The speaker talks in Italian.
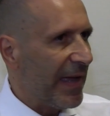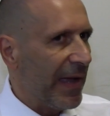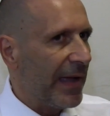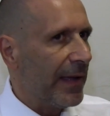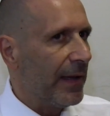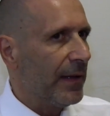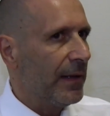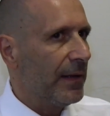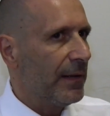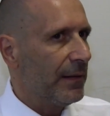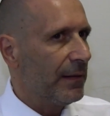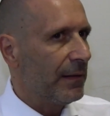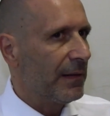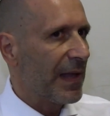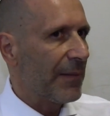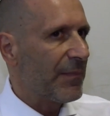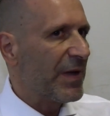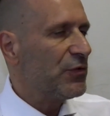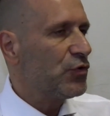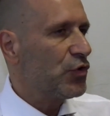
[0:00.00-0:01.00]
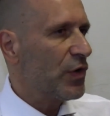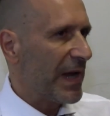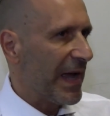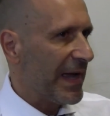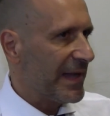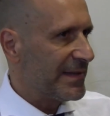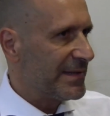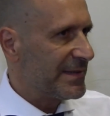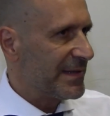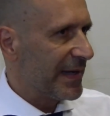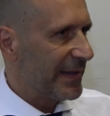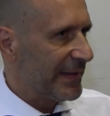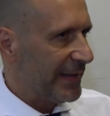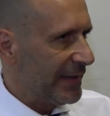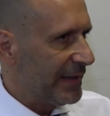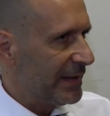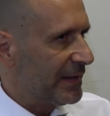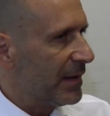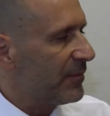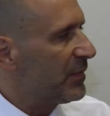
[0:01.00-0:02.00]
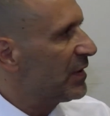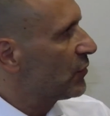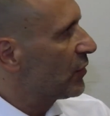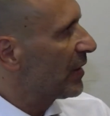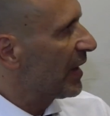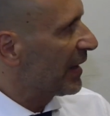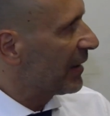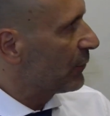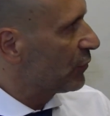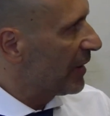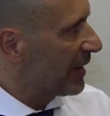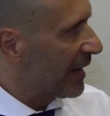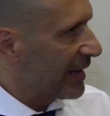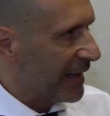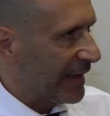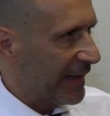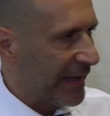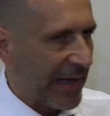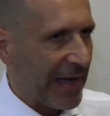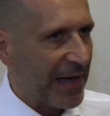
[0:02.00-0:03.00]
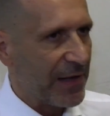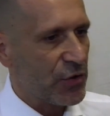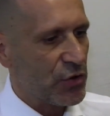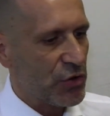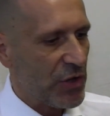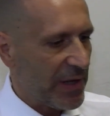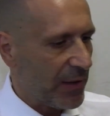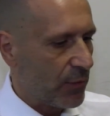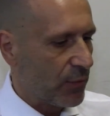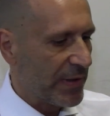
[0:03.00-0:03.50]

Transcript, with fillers: e eh, la maggioranza in misura cautelare in carcere.